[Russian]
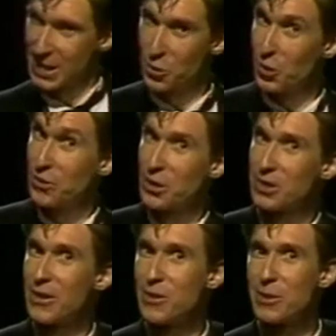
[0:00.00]
нагуливают
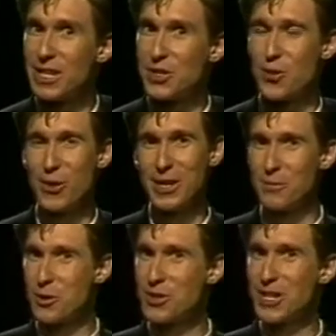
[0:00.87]
свое молочко и
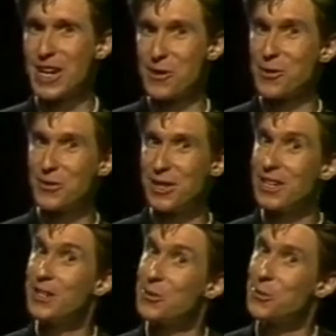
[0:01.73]
божьи коровки
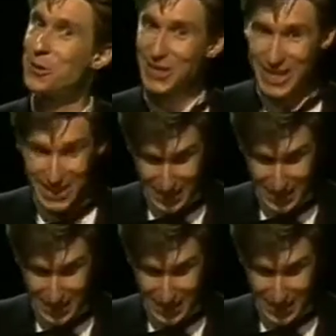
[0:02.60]
и куколки